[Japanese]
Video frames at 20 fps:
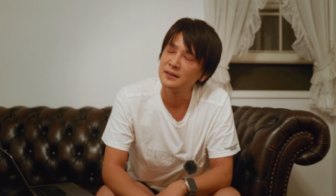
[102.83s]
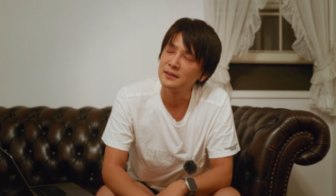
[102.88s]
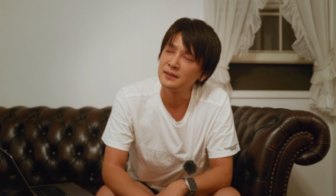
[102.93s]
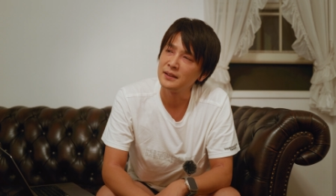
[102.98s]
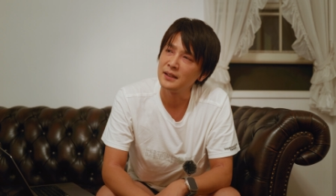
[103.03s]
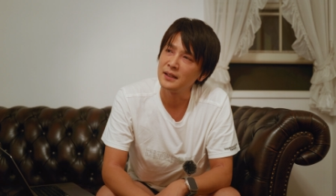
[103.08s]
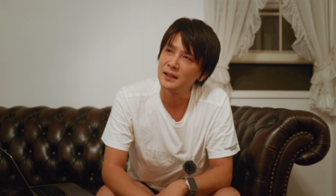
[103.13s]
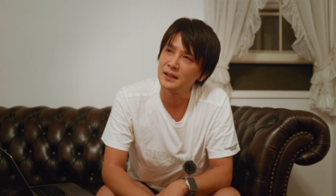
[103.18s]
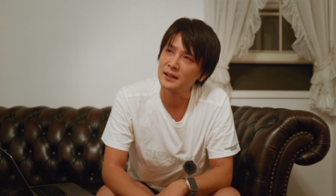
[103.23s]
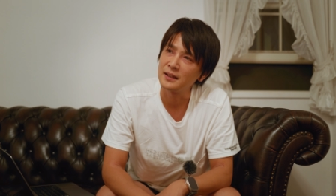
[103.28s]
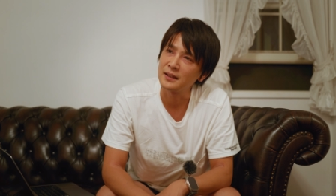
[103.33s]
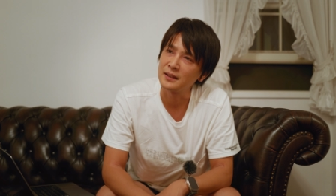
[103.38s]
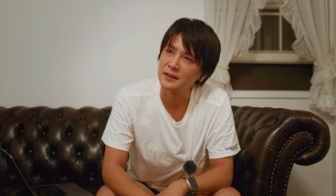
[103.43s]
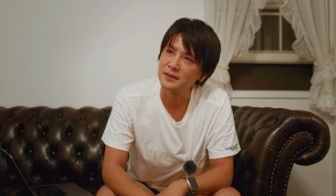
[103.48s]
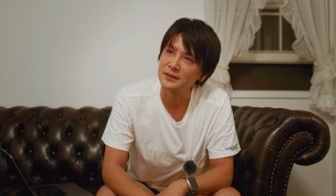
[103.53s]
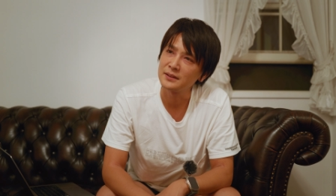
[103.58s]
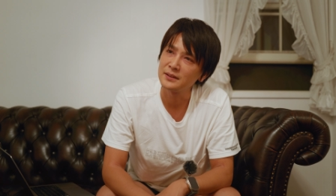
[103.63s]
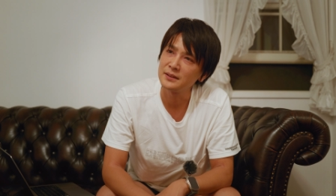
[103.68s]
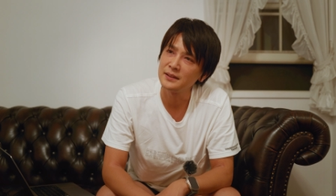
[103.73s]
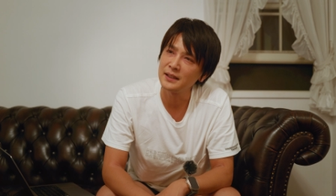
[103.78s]

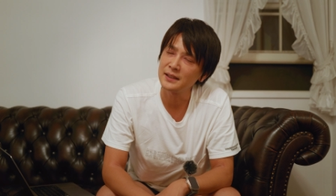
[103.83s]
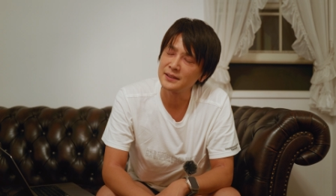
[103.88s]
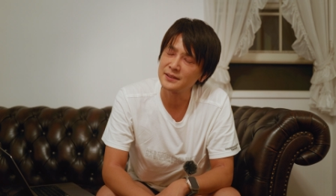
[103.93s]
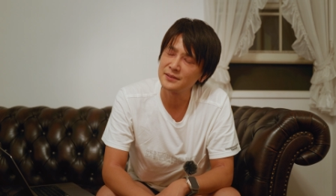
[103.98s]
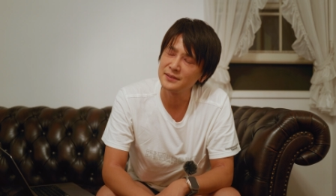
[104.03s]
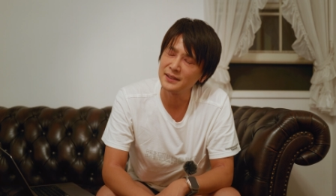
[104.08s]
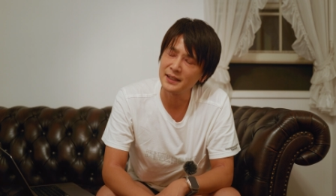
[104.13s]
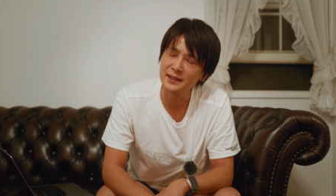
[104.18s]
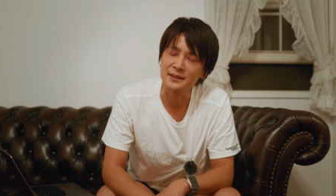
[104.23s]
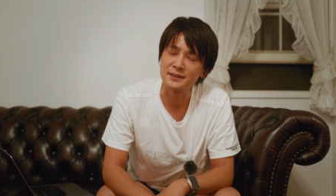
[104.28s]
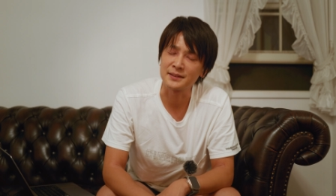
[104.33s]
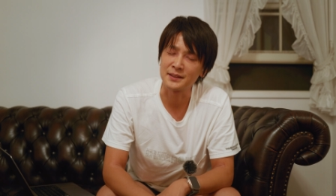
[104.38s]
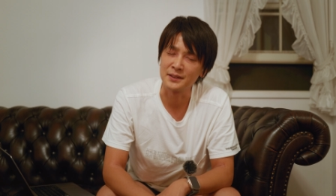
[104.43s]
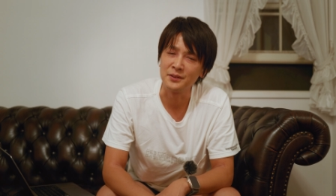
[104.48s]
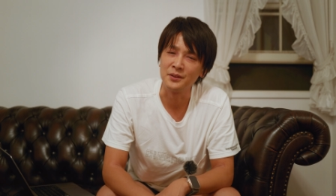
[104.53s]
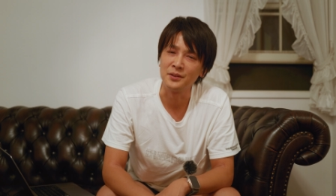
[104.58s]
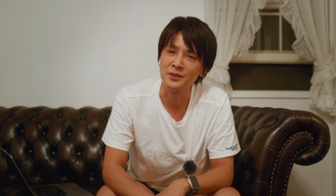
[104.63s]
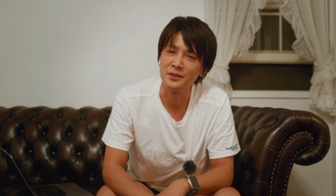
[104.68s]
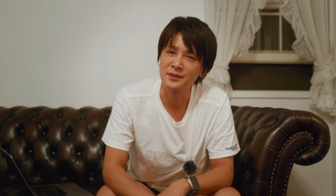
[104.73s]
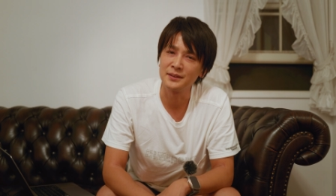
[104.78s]
で安くないんですけ
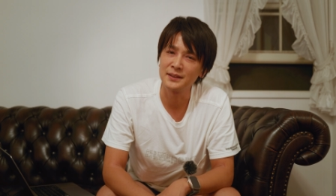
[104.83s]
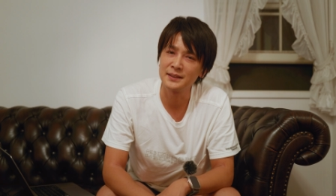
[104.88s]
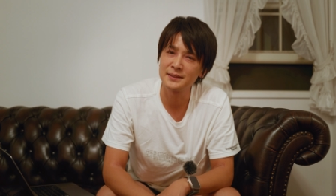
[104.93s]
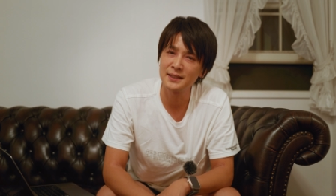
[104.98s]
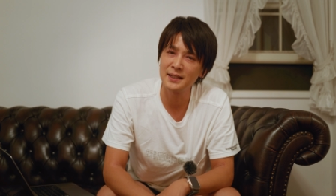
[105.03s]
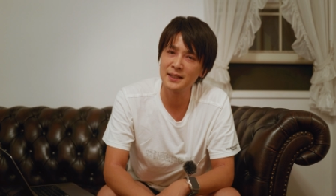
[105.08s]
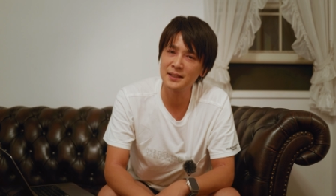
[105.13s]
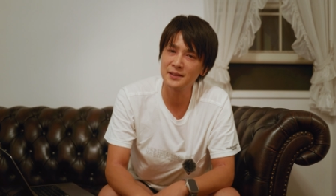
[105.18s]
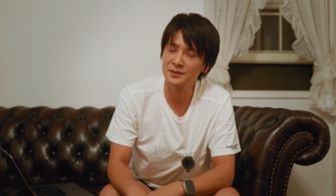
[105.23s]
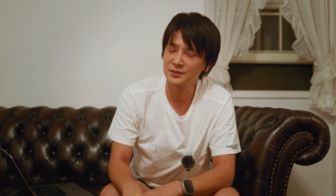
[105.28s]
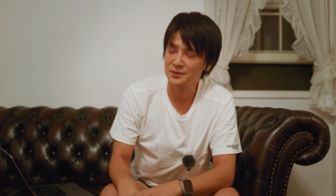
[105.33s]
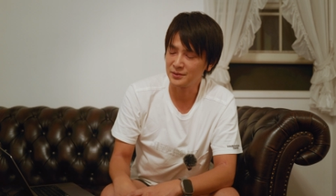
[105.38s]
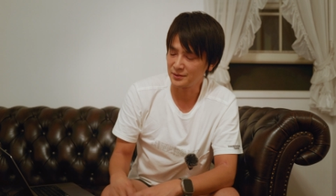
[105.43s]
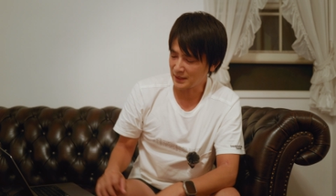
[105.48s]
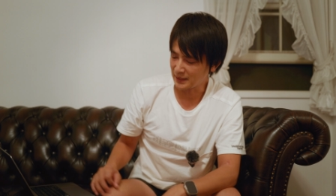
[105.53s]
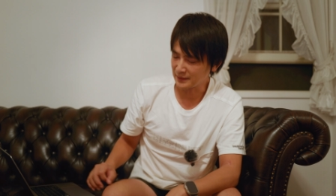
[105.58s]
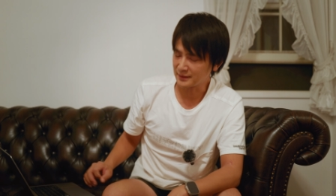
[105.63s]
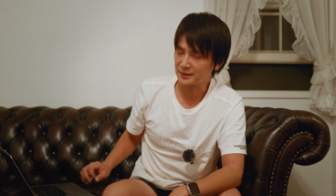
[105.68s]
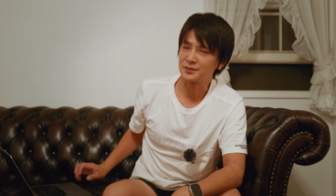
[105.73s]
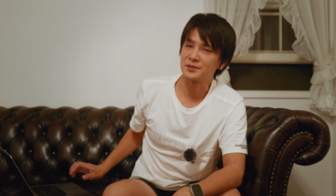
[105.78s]
どでセール
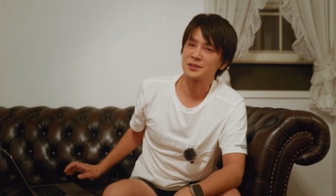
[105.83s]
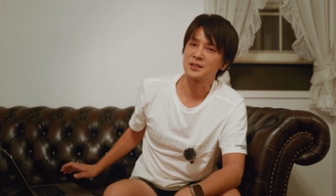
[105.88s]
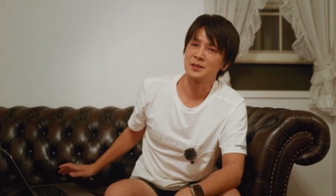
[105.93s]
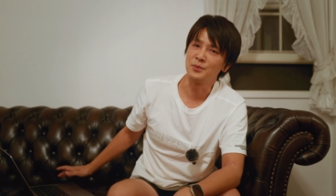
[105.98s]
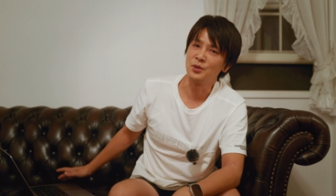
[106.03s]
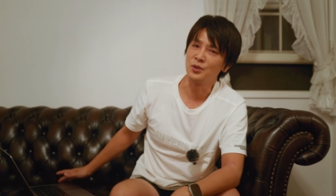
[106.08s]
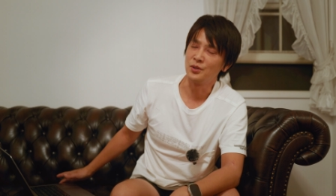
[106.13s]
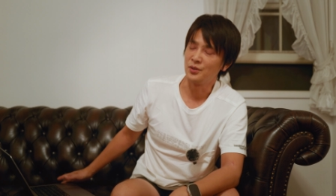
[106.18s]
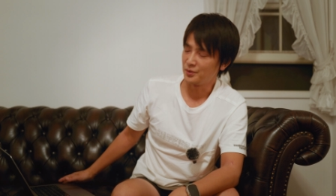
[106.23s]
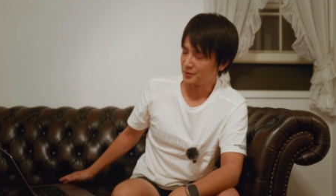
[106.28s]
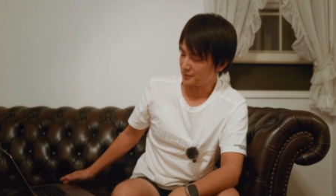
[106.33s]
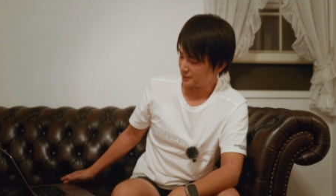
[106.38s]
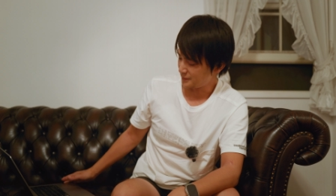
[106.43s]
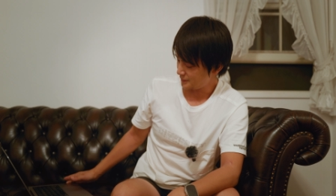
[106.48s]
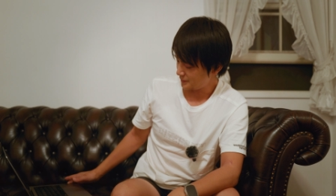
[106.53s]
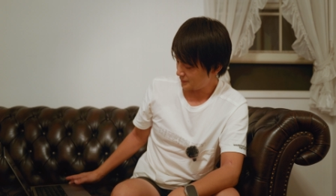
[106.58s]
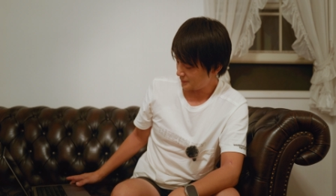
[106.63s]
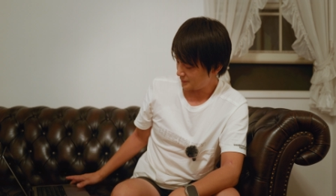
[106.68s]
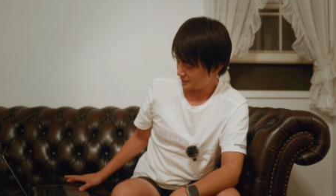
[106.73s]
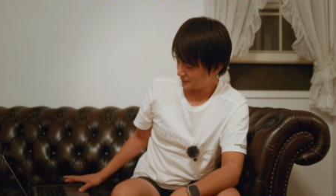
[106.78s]
があったとしても
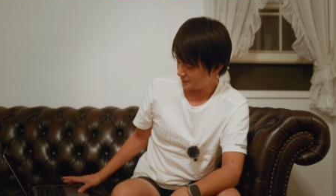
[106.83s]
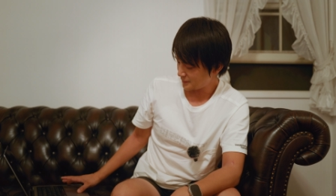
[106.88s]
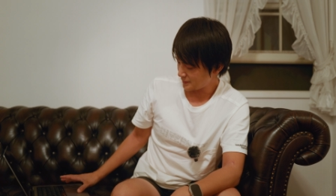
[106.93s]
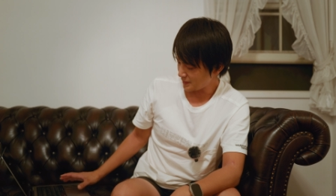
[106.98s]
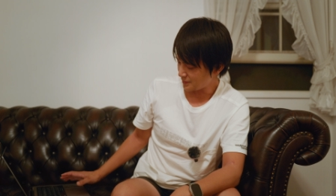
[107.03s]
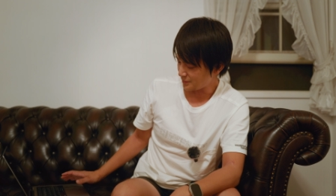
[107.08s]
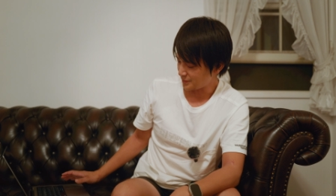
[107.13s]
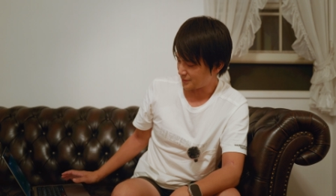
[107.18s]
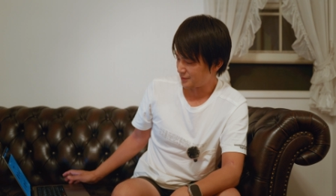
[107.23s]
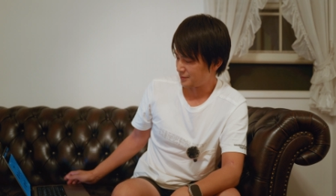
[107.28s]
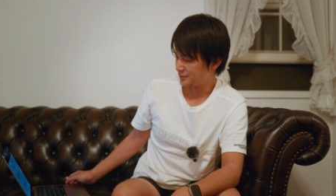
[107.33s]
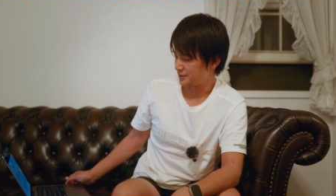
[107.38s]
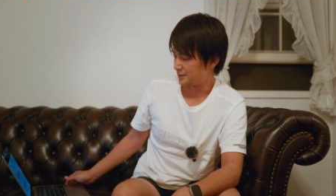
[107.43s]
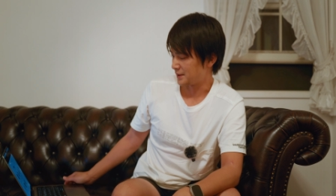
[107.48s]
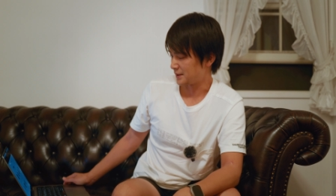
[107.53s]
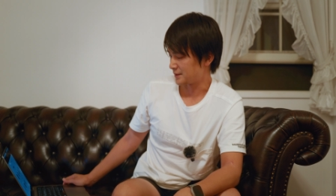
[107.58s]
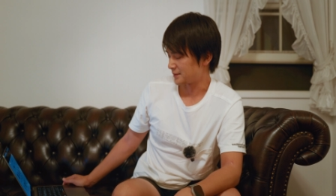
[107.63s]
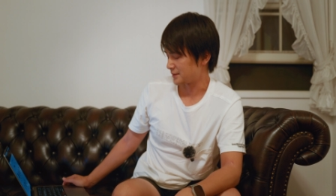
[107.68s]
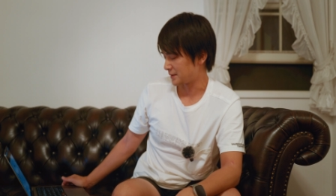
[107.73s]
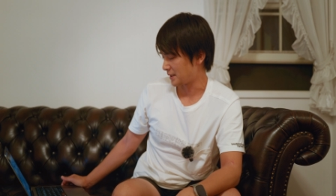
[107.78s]
結構する
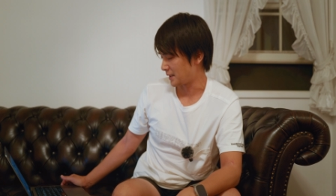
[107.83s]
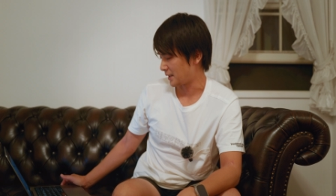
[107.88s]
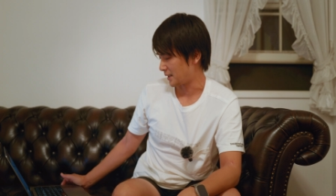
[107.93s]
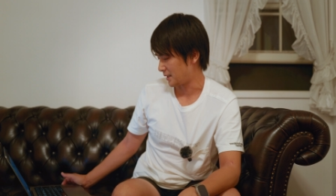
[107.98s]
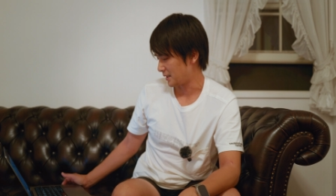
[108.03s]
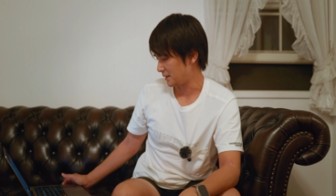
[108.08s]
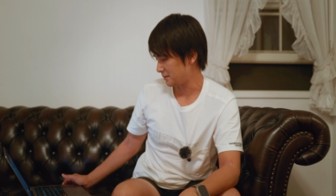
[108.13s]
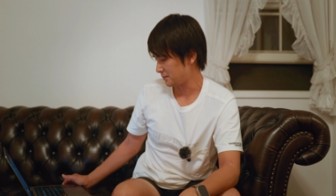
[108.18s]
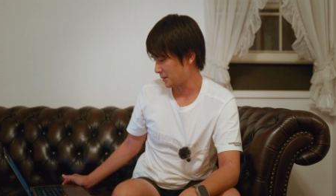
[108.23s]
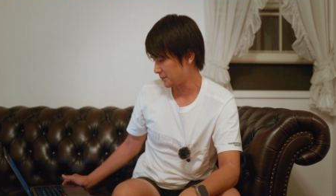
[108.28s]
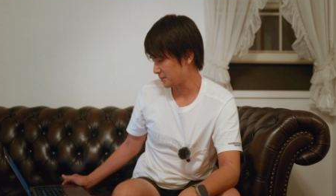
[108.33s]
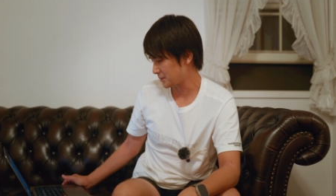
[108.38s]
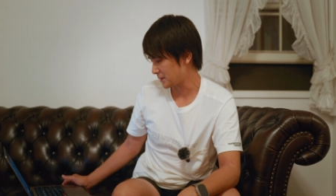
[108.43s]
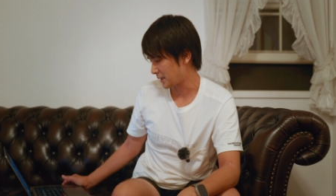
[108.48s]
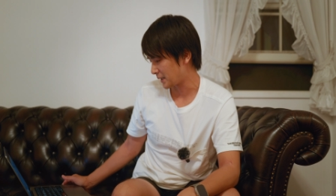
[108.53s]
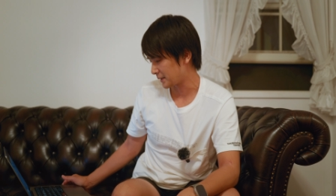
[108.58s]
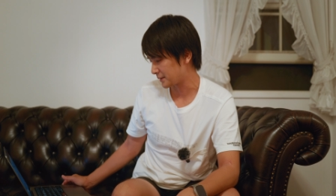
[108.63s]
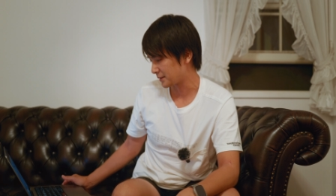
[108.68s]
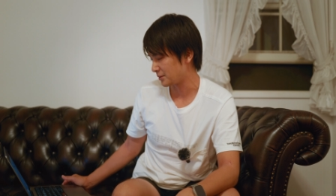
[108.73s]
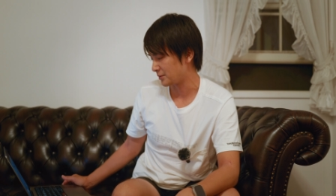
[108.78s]
んですが、まあ、僕
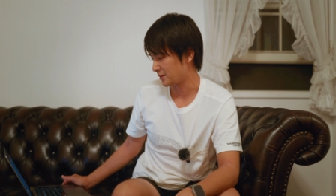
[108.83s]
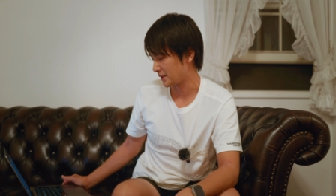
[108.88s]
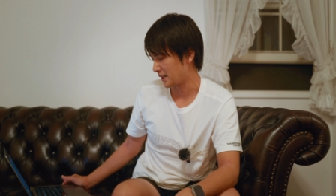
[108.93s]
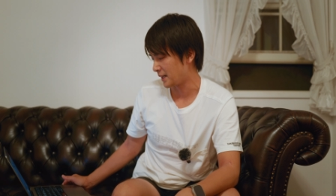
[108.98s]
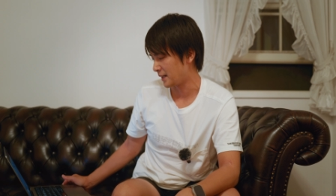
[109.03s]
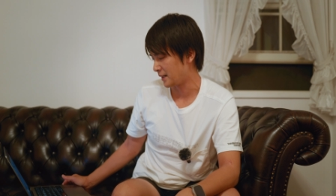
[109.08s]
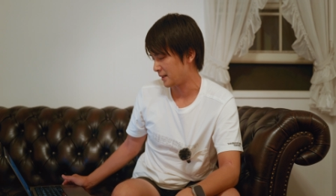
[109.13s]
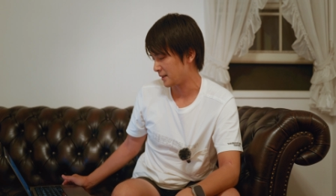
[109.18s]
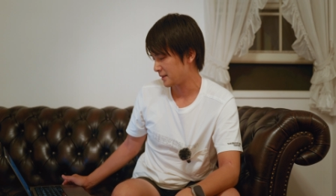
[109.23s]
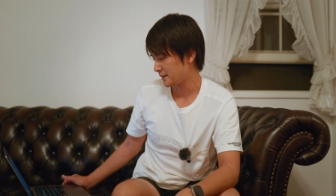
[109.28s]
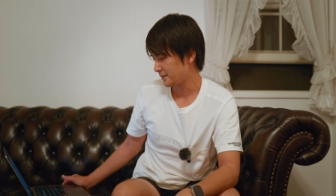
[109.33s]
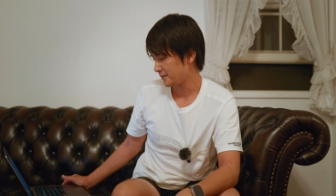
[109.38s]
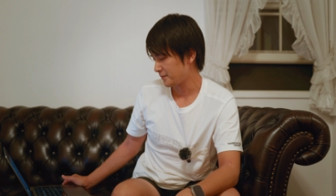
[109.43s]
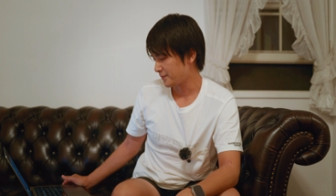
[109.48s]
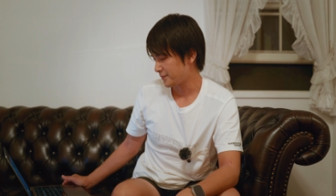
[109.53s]
が買ったのが